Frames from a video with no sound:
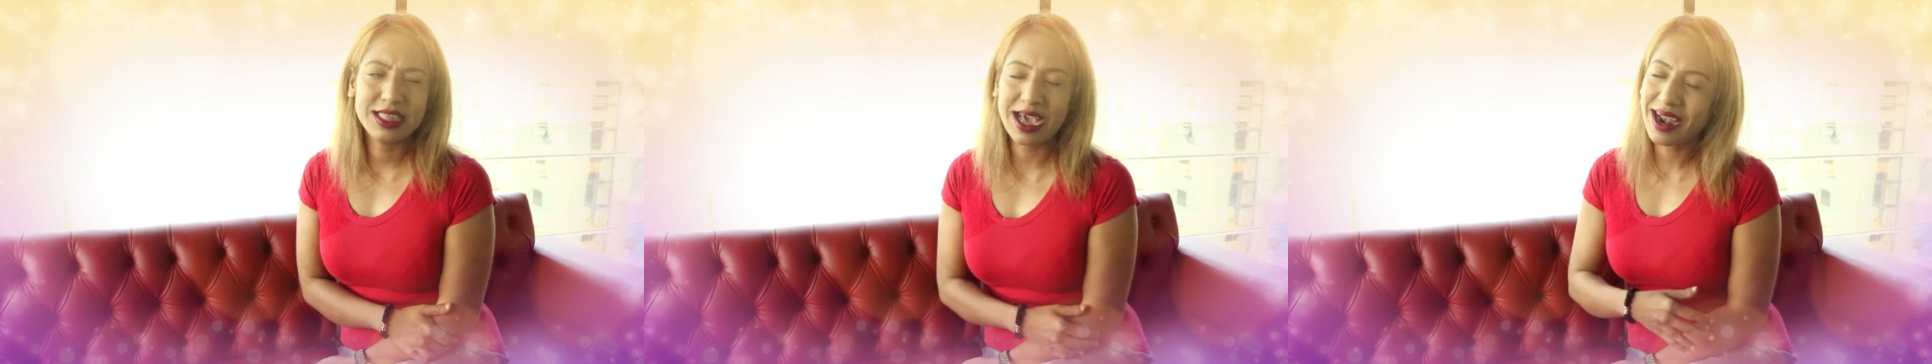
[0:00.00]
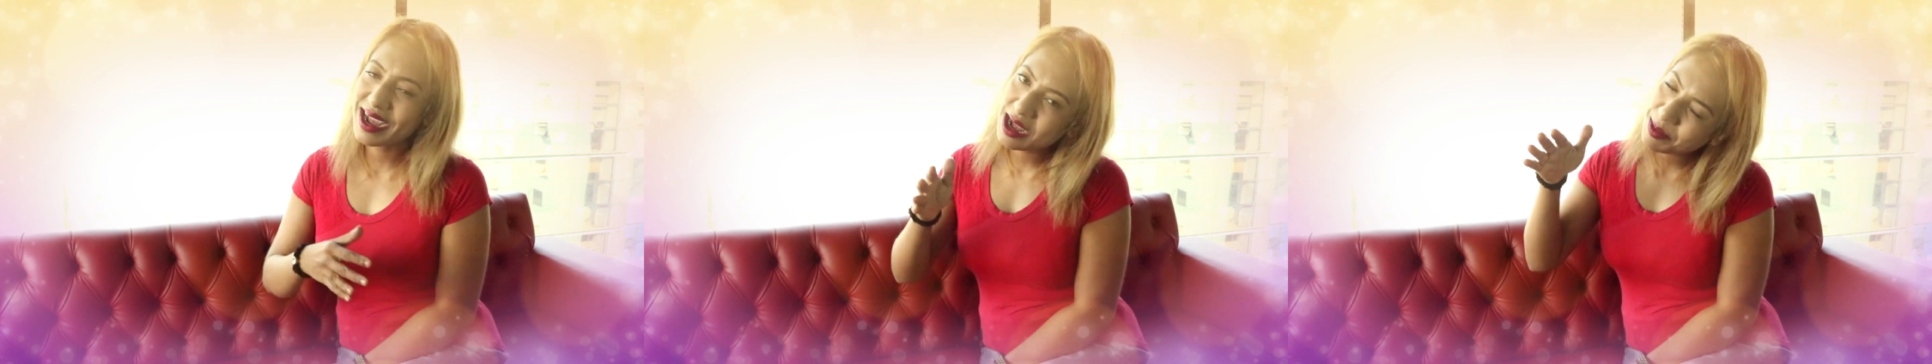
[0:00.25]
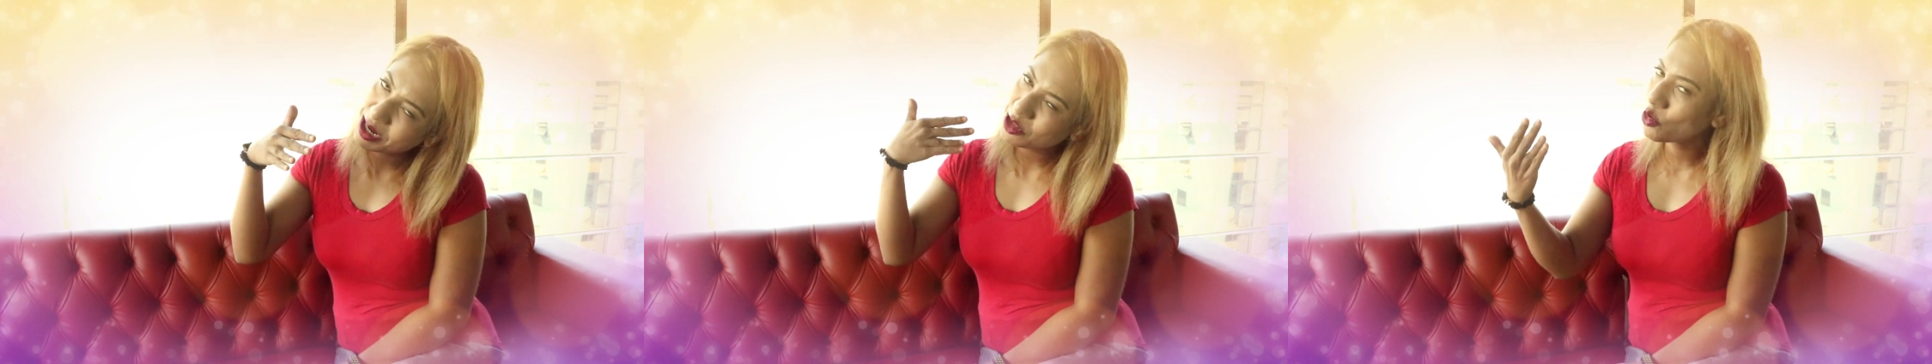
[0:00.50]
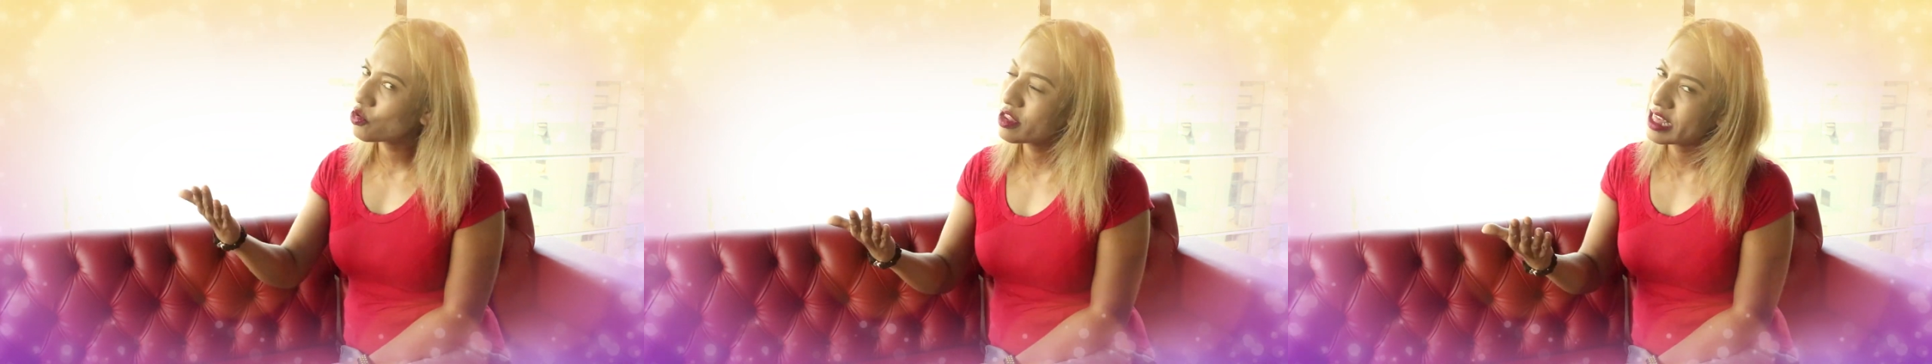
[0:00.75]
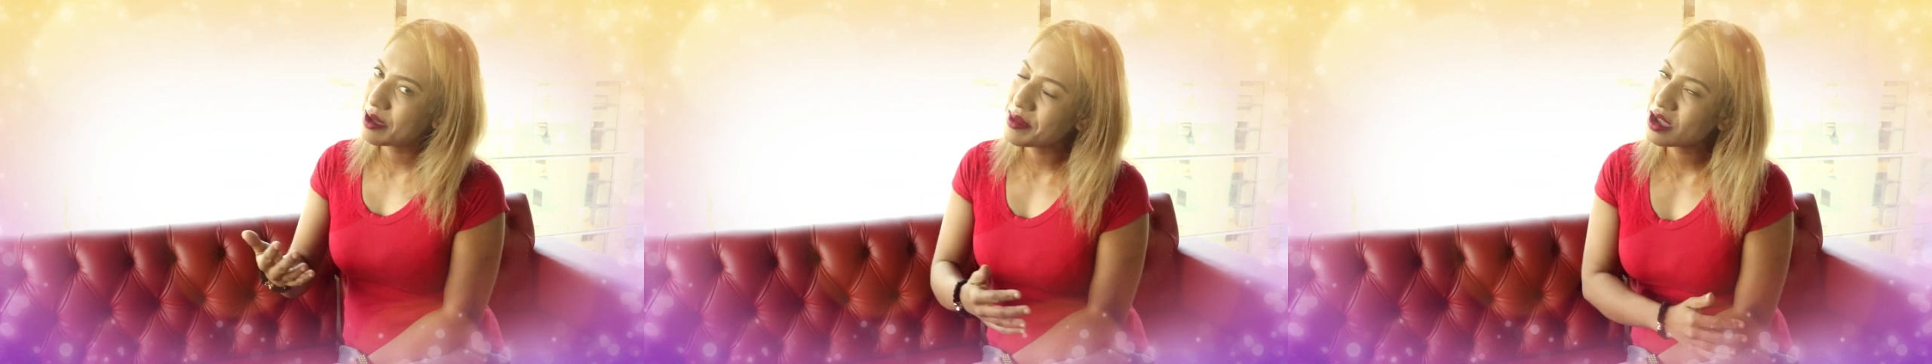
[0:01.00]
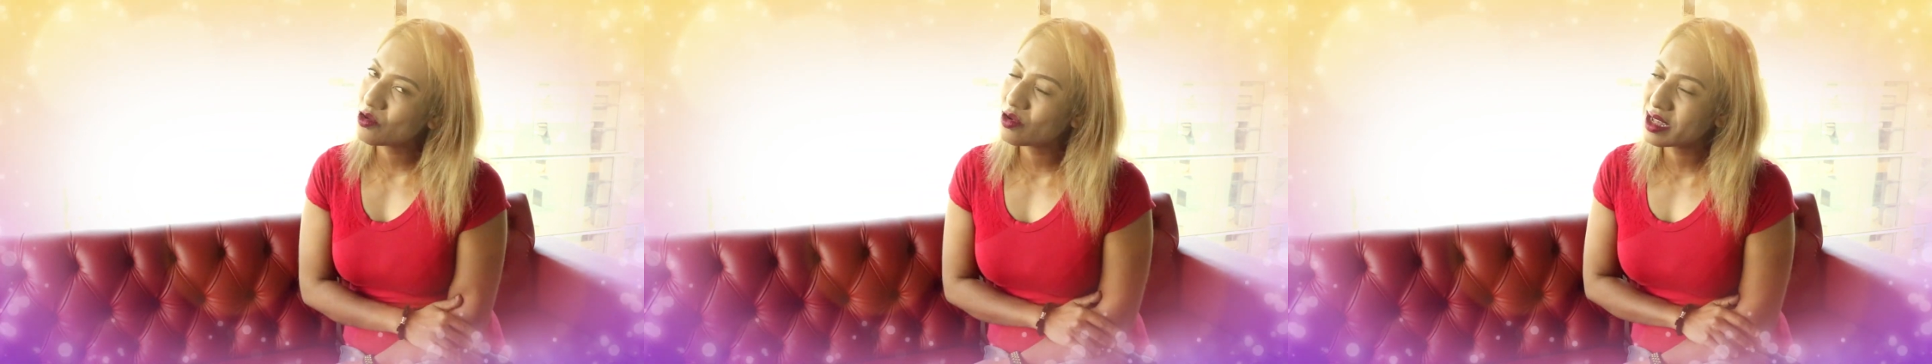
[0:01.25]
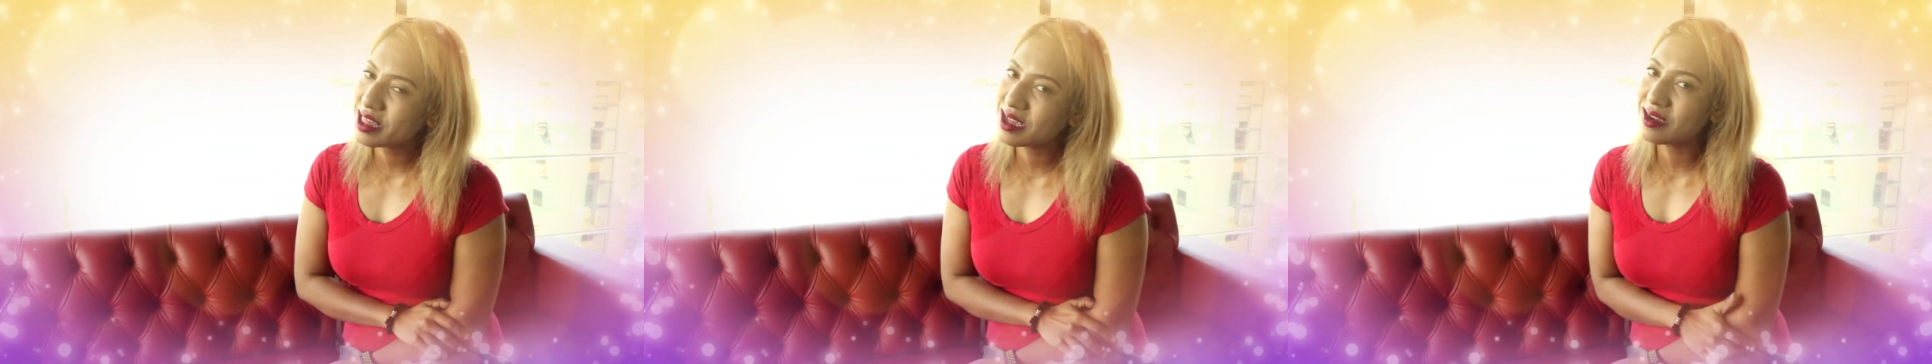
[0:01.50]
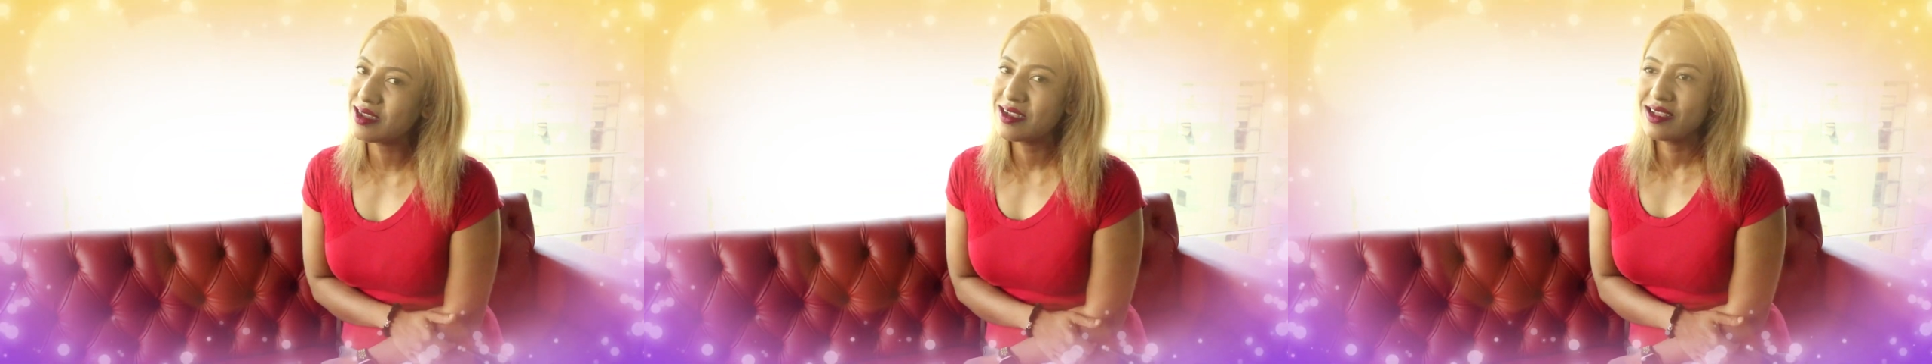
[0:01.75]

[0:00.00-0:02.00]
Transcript: যারাই আমাকে তখন শেমিং করেছেন